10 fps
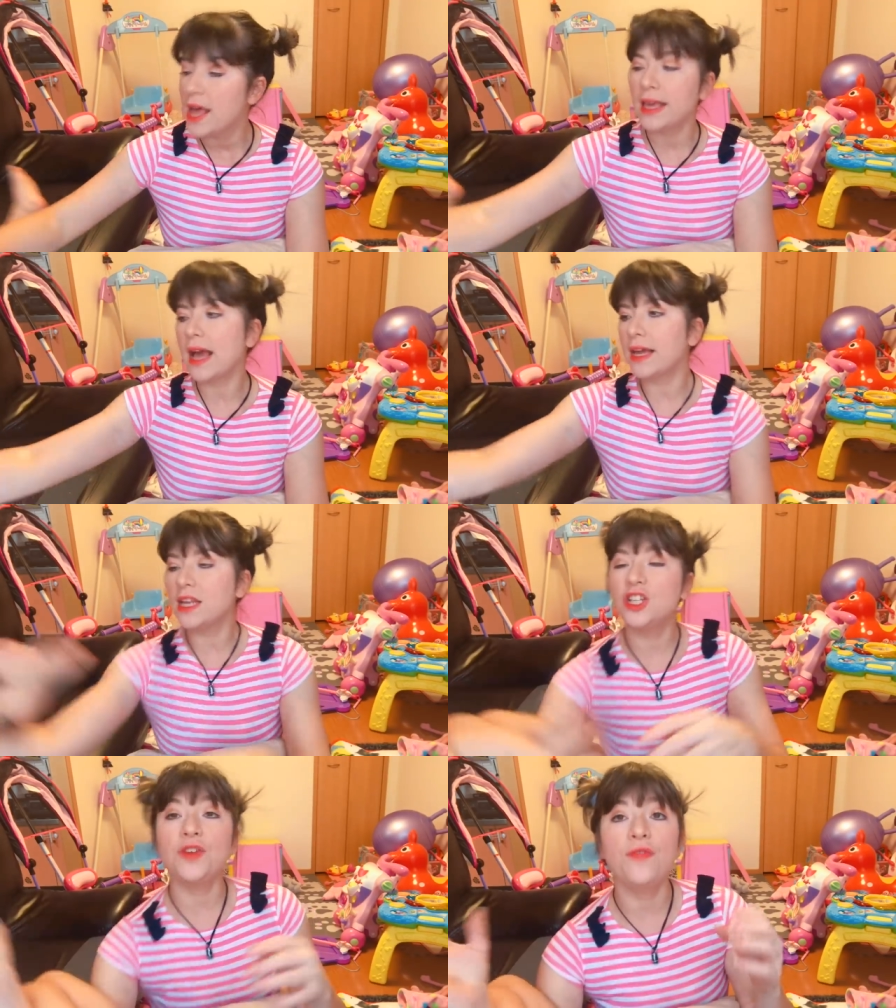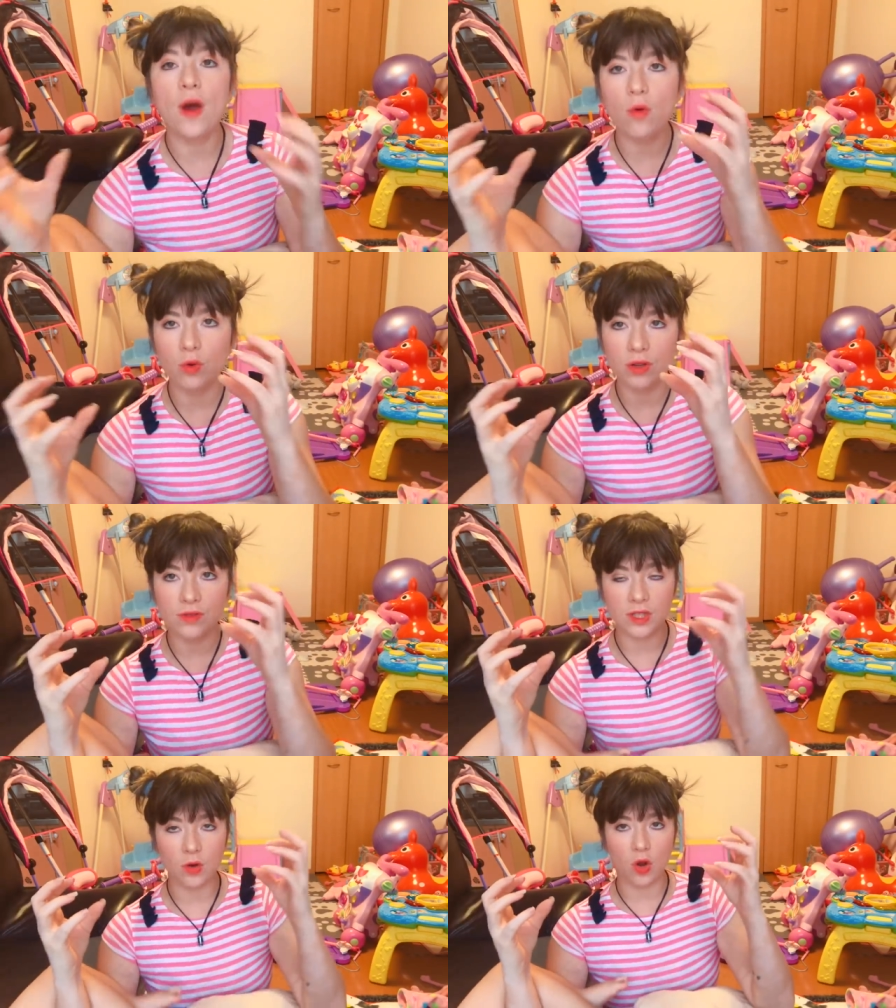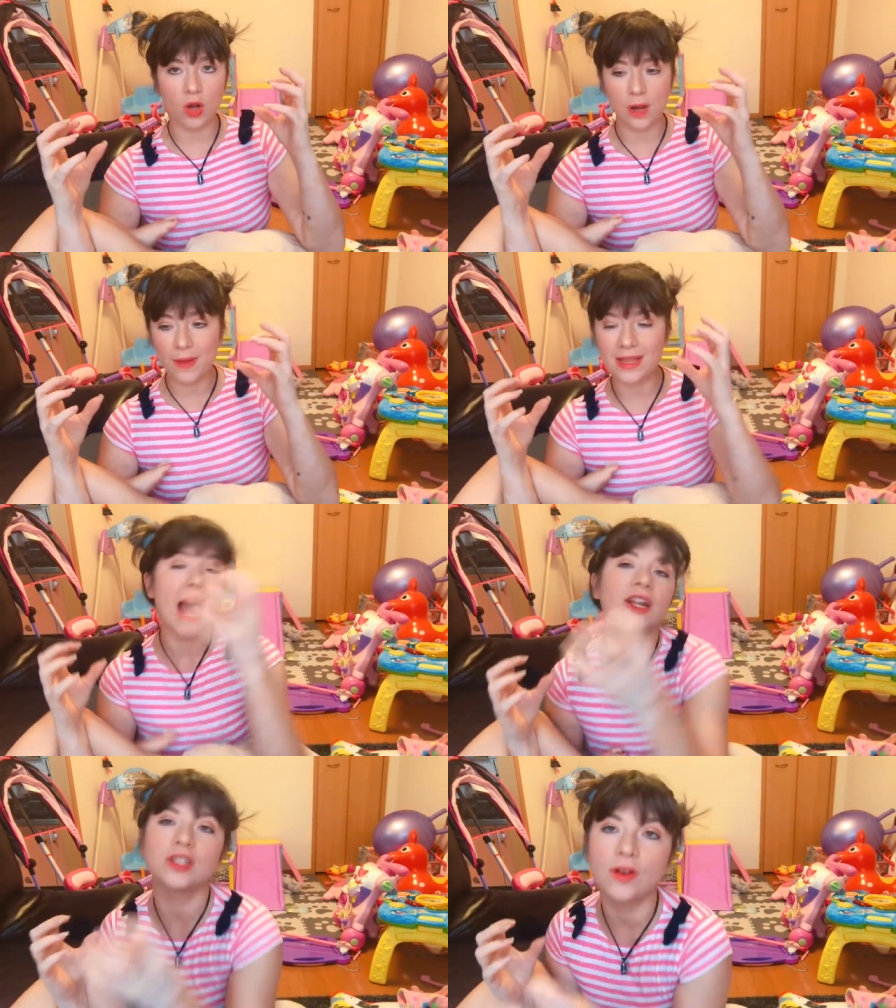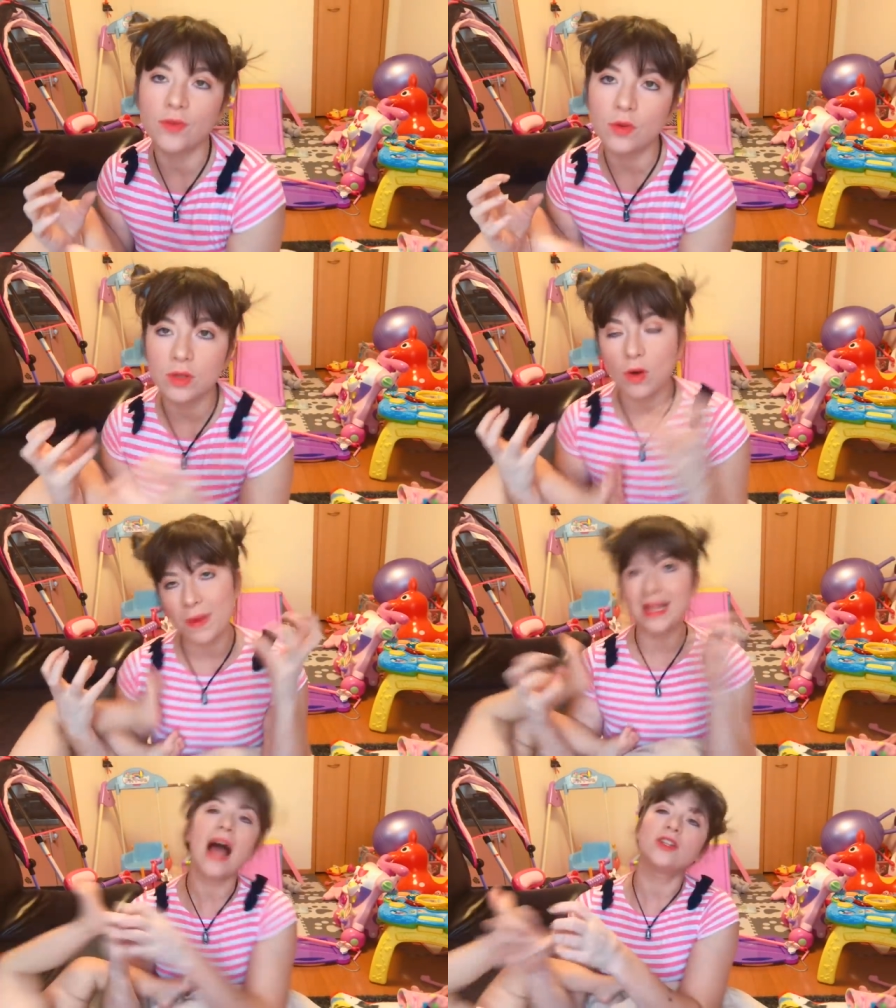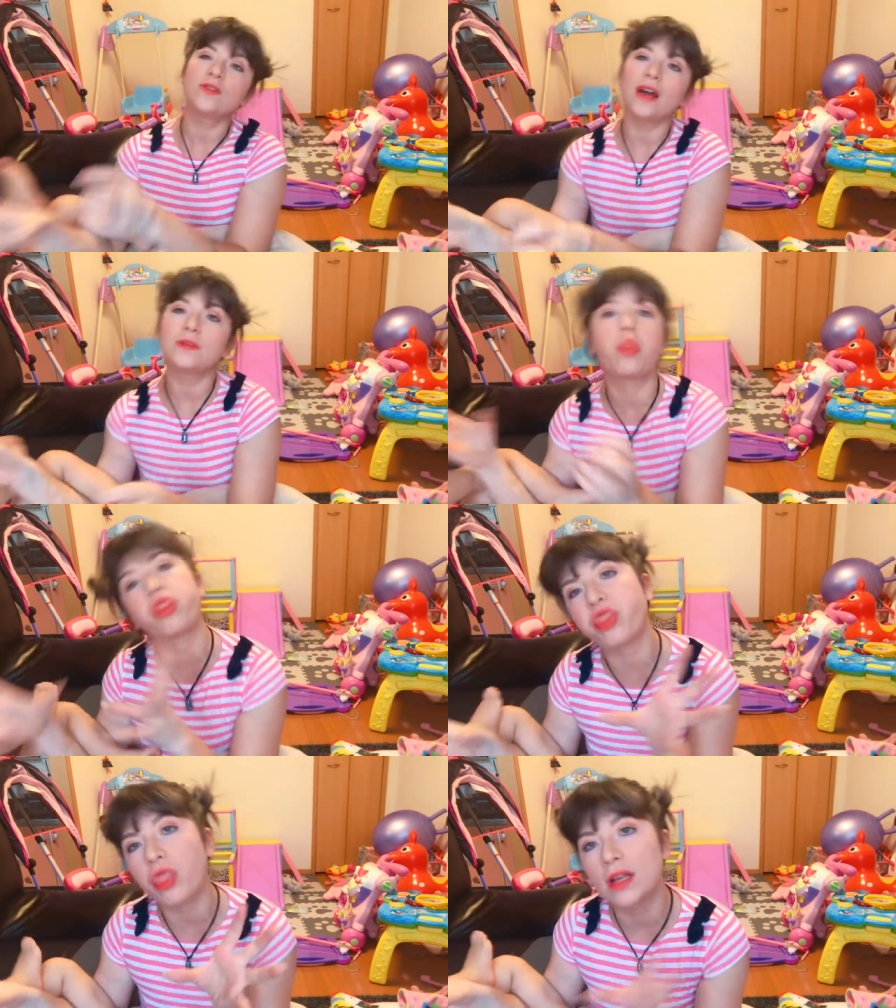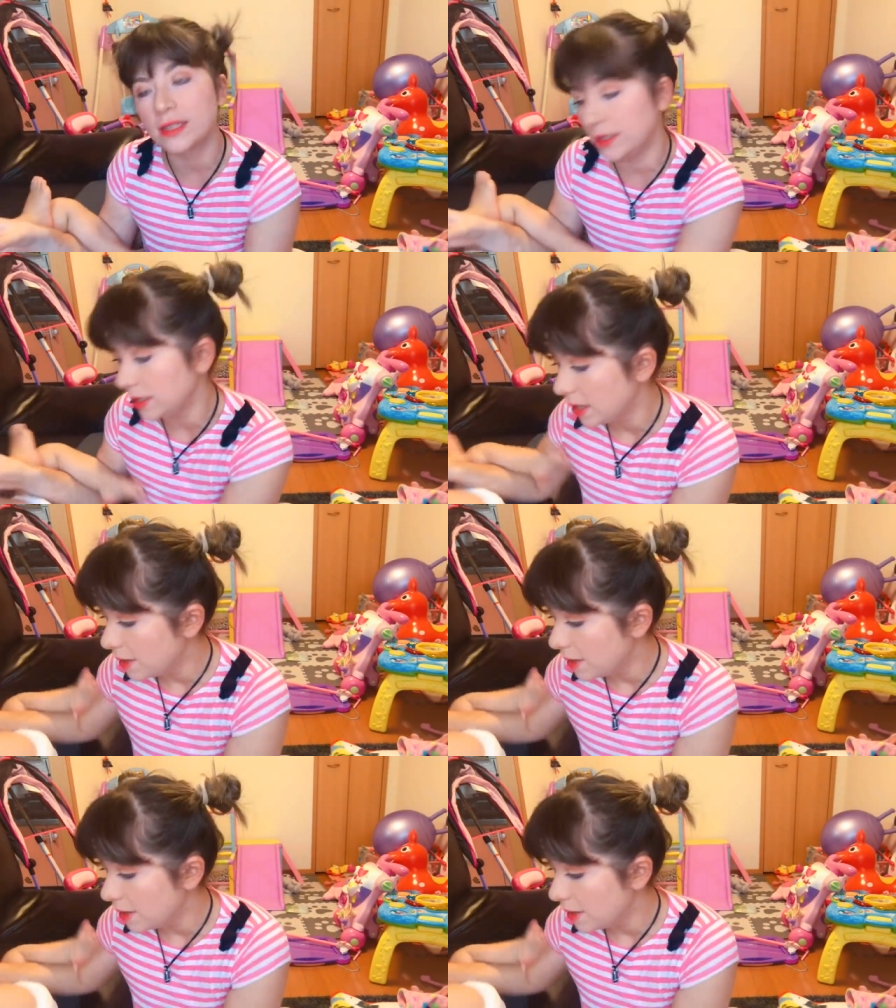Que é aquele de velcro que você coloca metade da fruta com a metade, vai assim,